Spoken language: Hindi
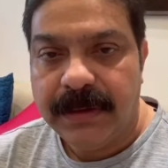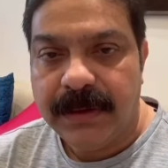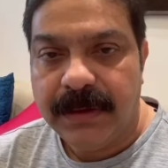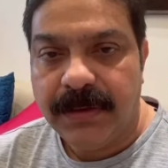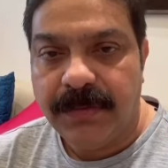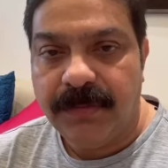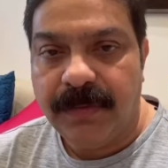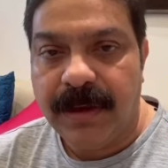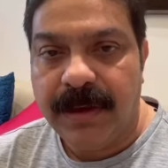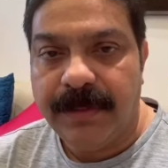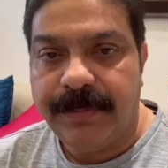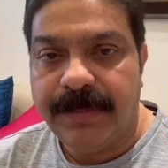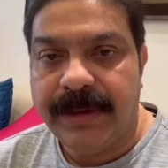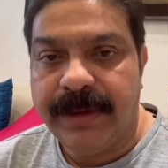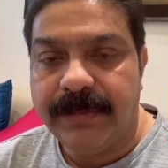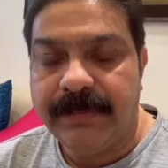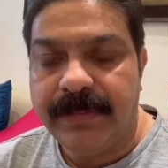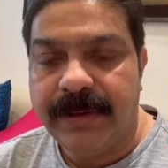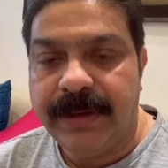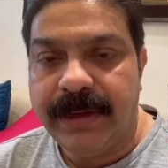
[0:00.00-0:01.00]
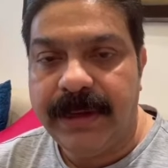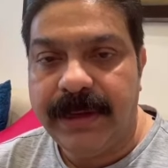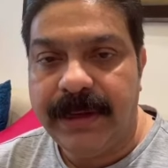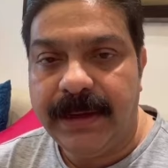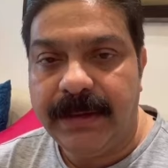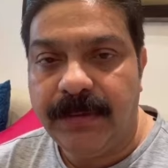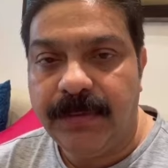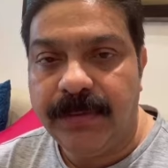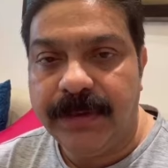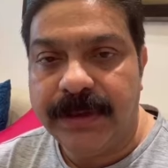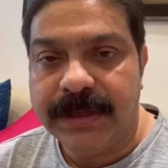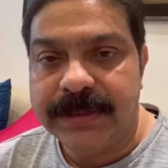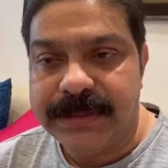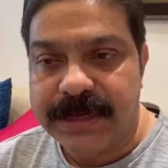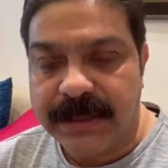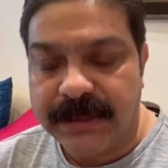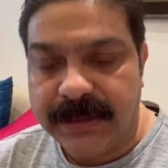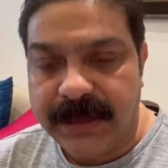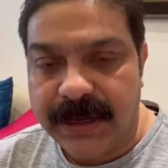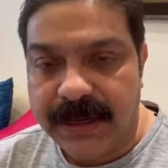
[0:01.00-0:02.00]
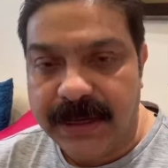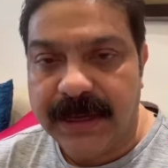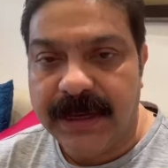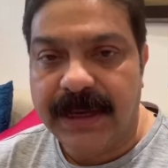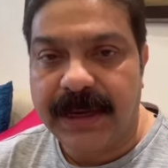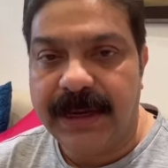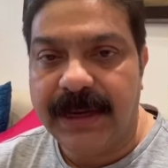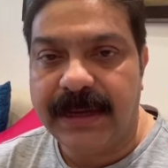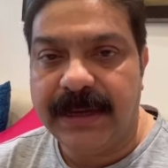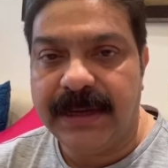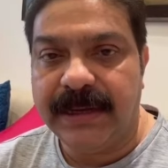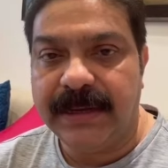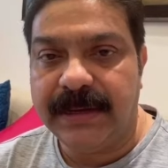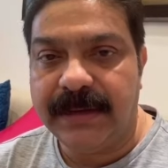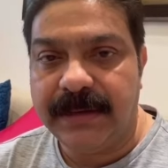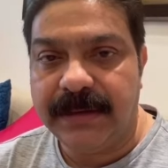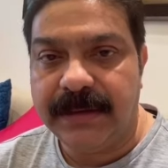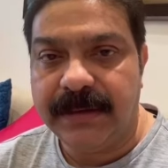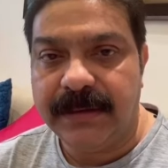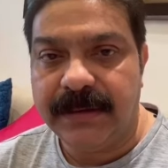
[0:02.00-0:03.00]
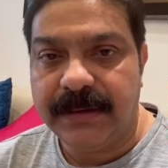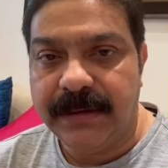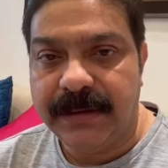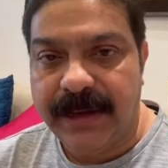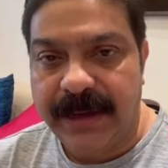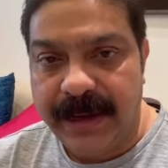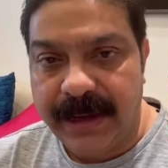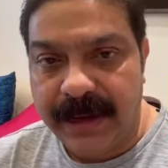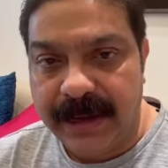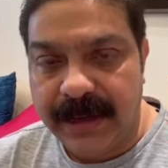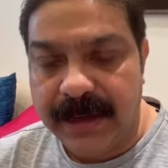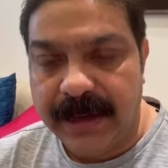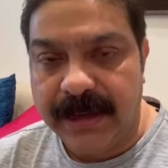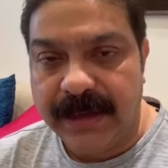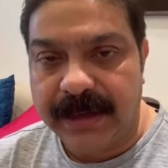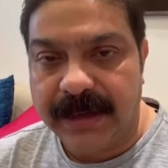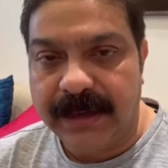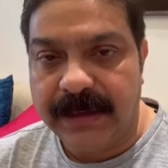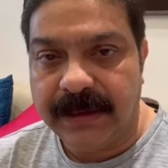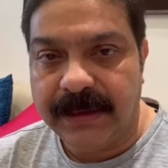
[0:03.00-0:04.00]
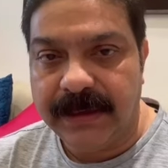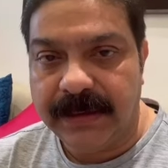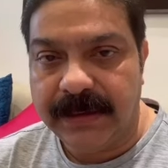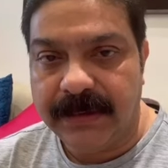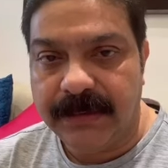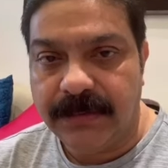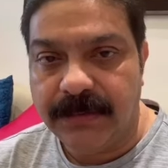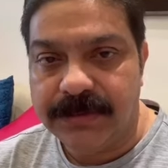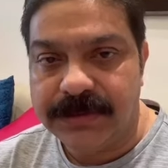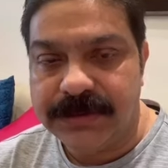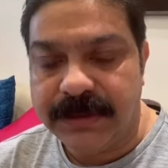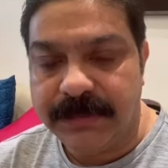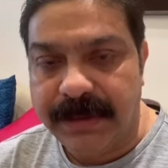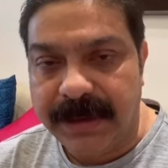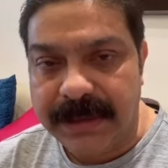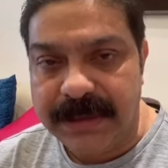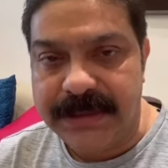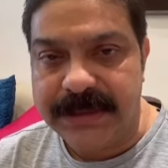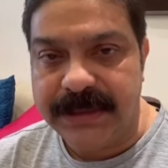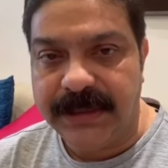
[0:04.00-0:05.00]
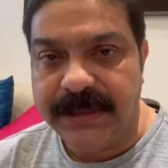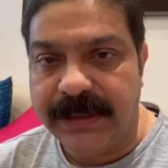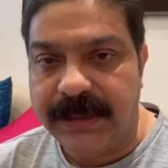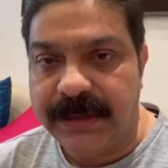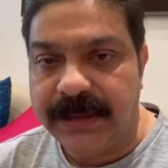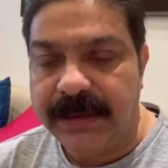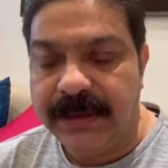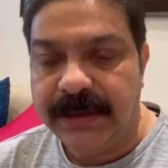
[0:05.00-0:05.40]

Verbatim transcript: वहाँ पर हमने उनके साथ खाना खाया केक काटा उनसे बातचीत की